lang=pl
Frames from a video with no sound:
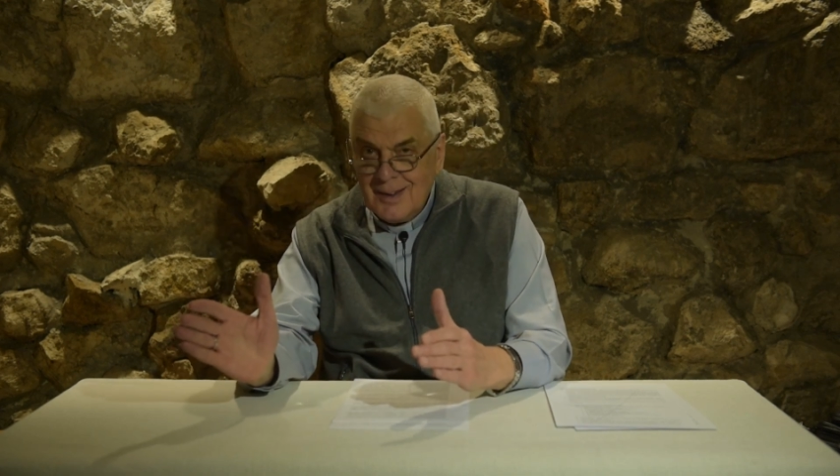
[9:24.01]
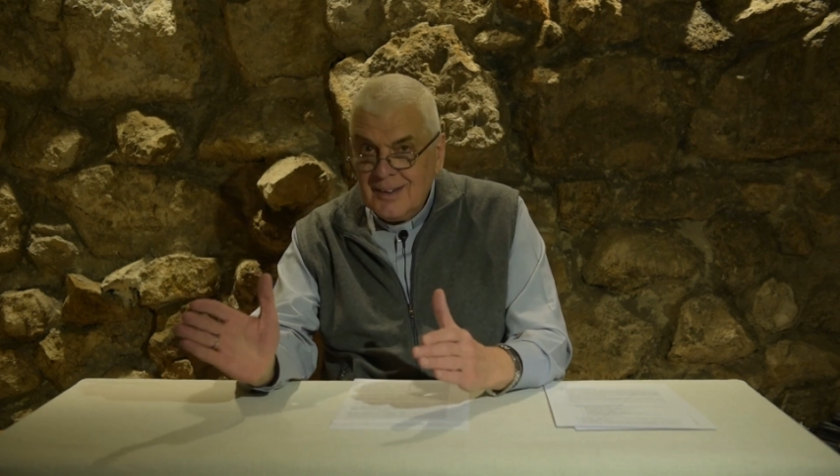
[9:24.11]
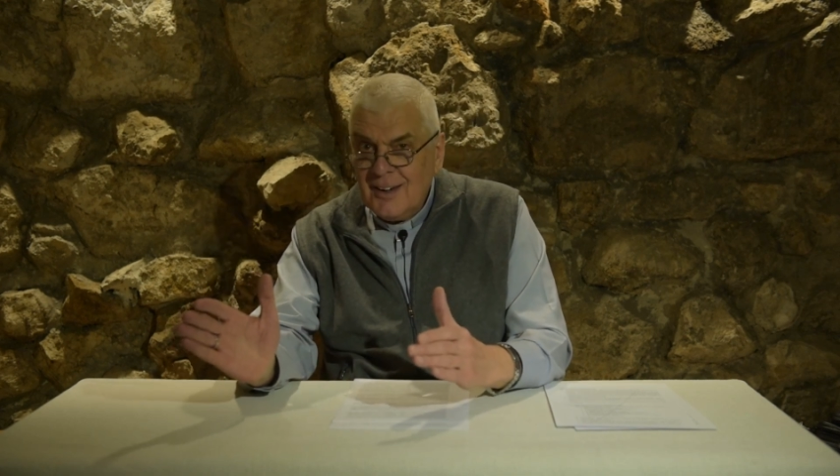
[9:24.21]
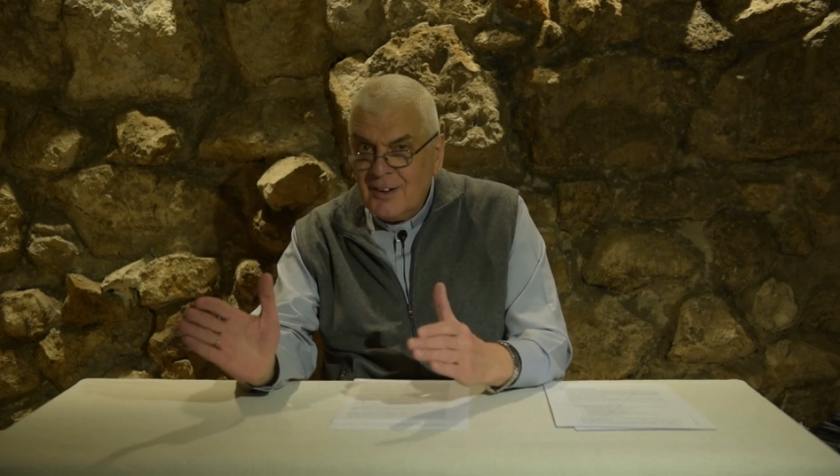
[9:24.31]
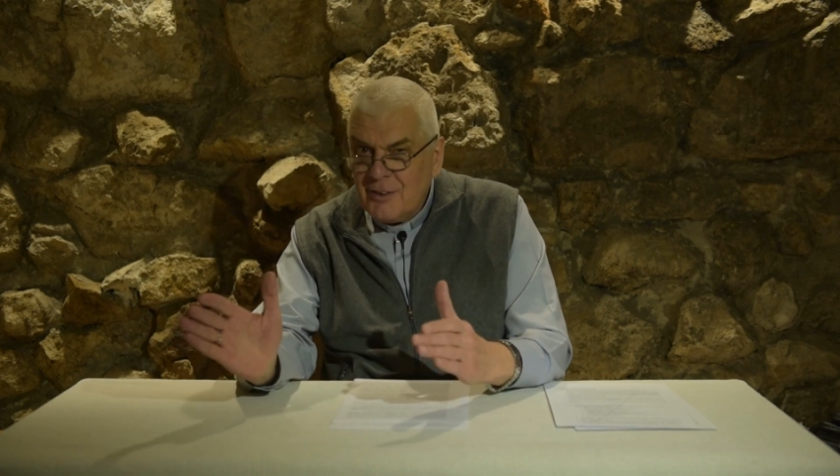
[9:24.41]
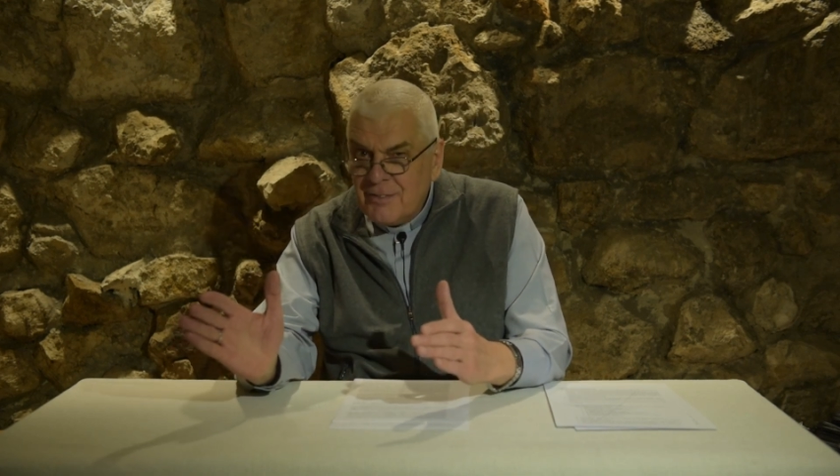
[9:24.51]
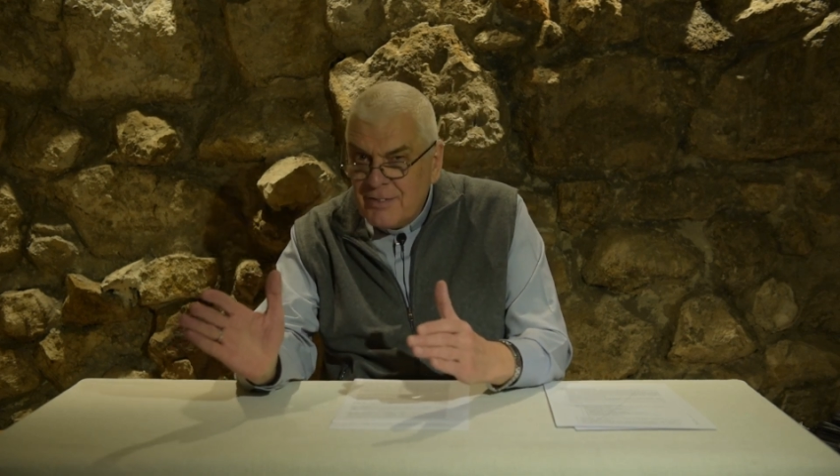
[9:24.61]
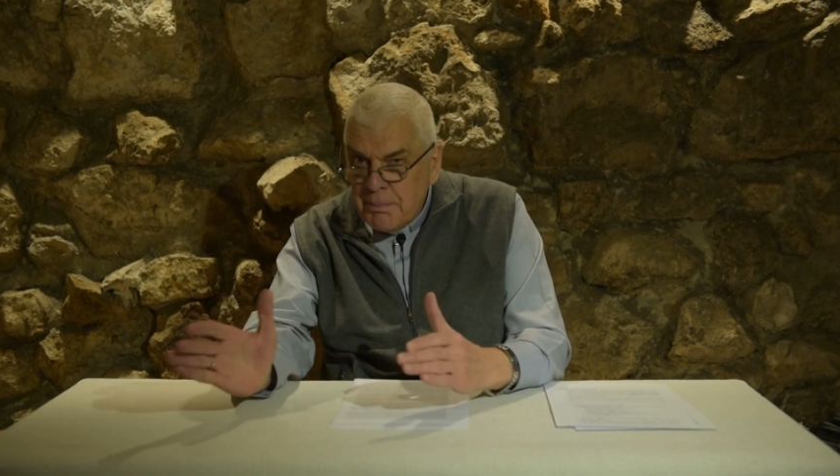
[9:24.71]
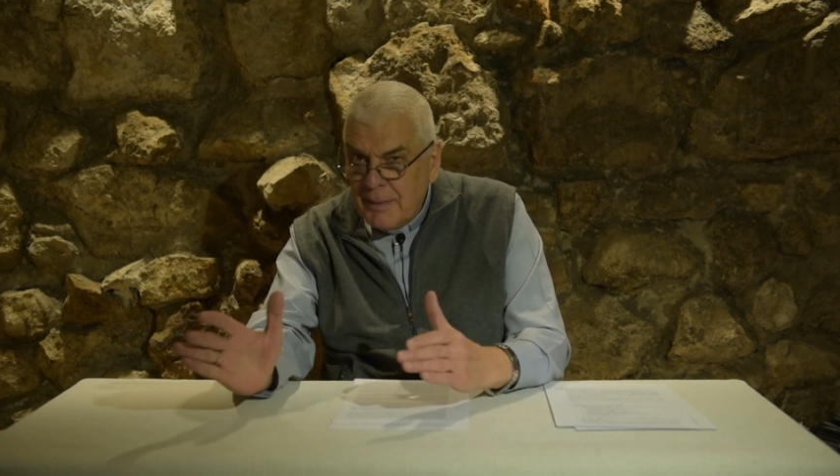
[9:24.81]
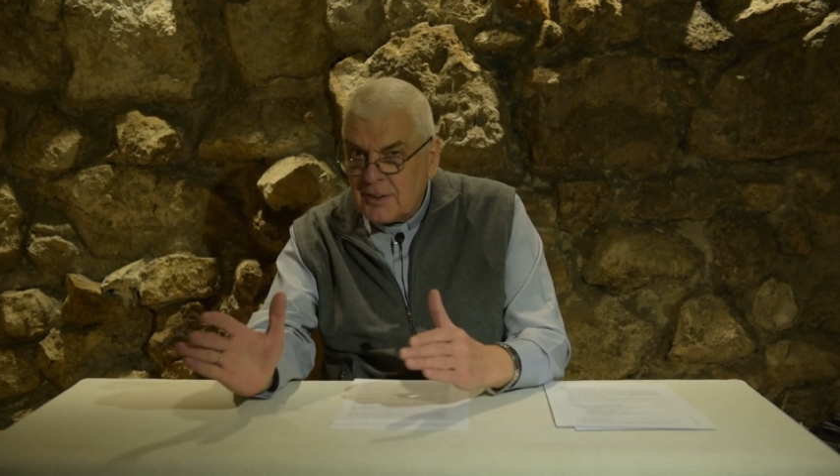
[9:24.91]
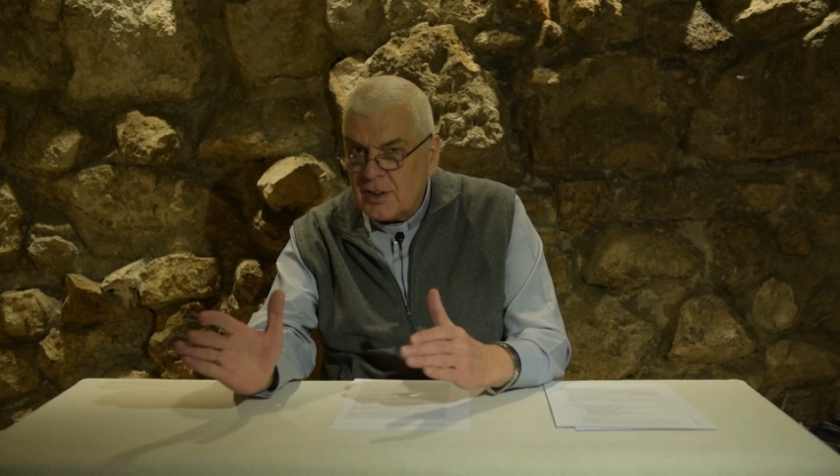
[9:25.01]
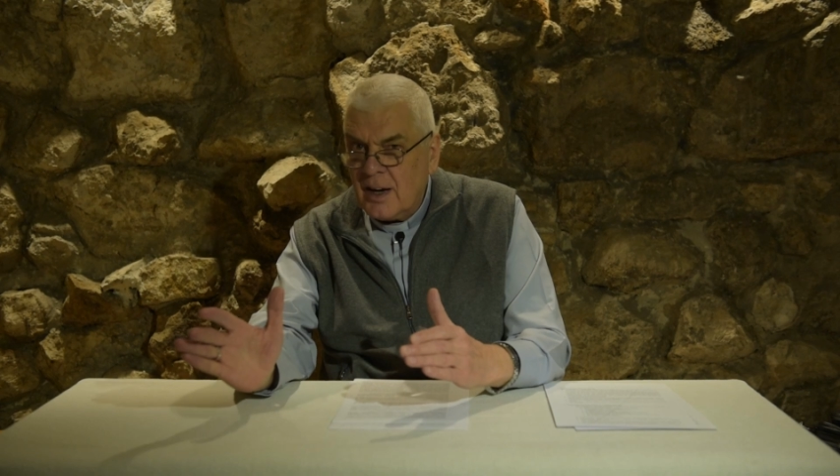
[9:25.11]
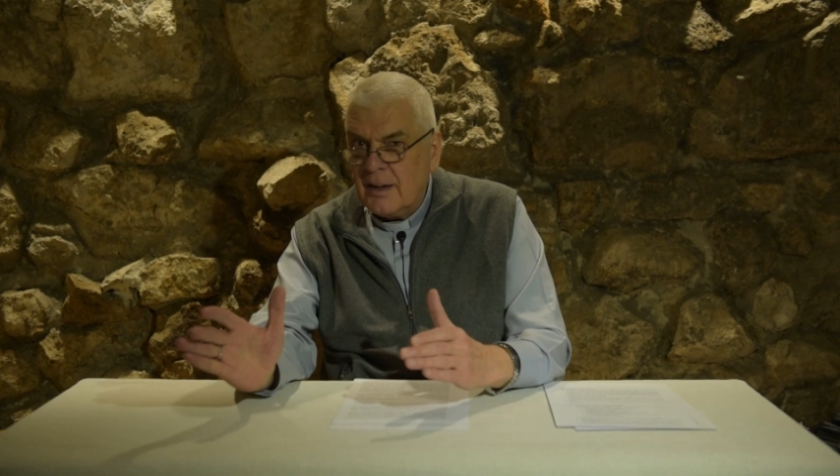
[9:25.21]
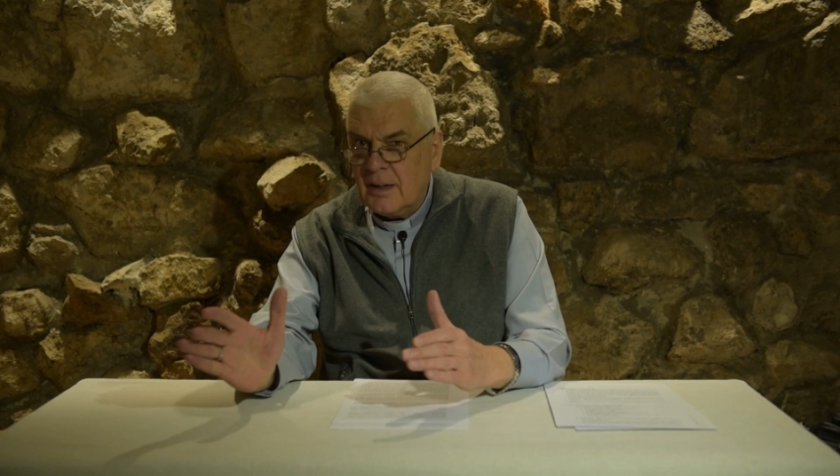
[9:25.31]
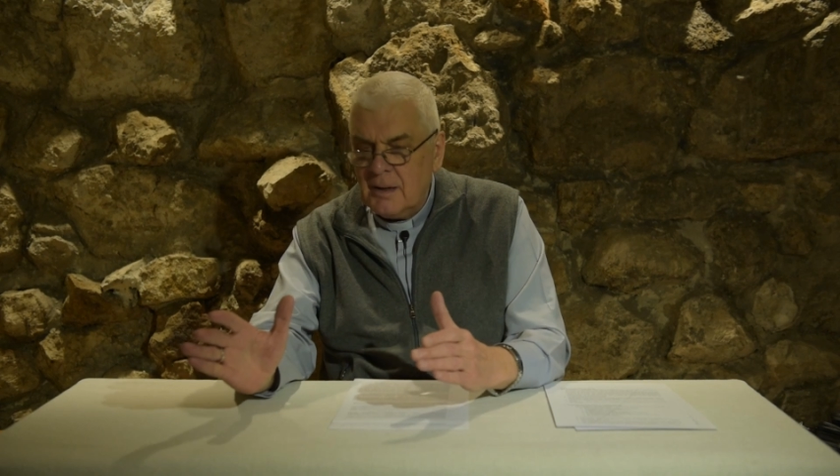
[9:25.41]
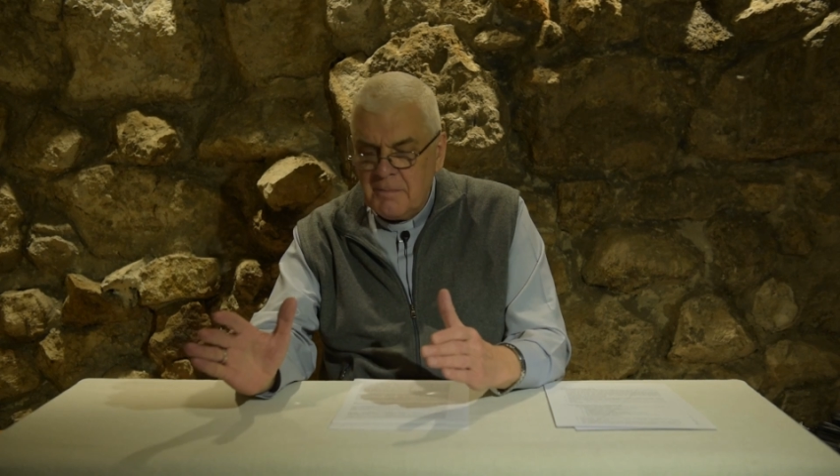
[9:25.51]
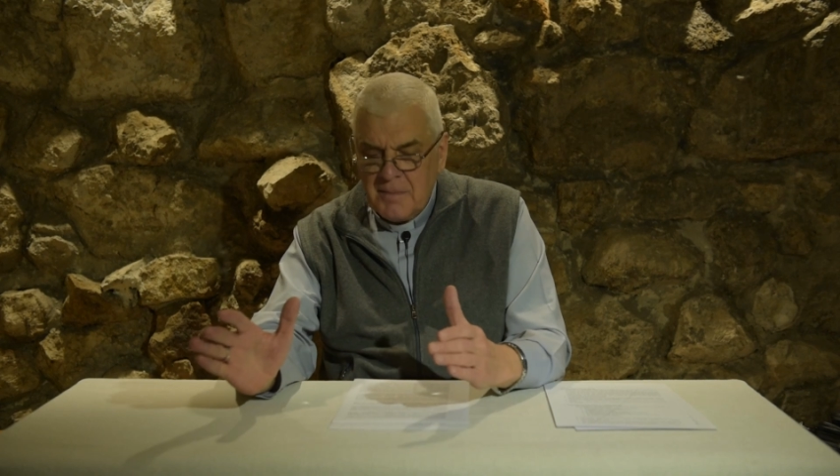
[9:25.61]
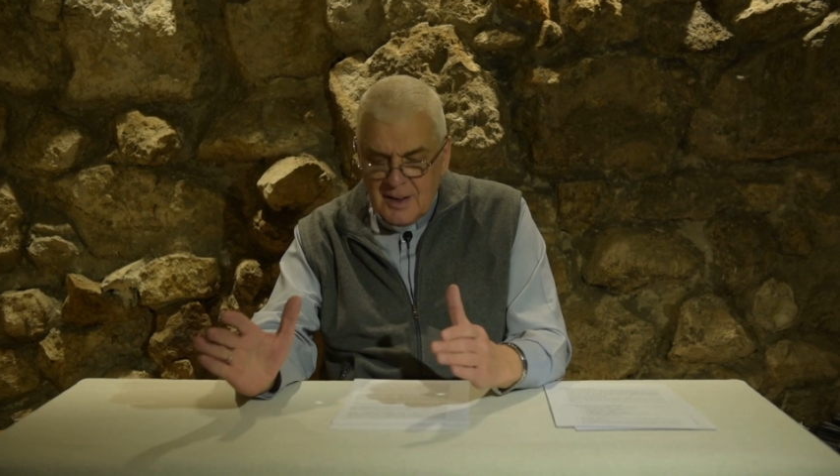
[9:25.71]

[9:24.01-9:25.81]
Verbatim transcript: jego wypaczenie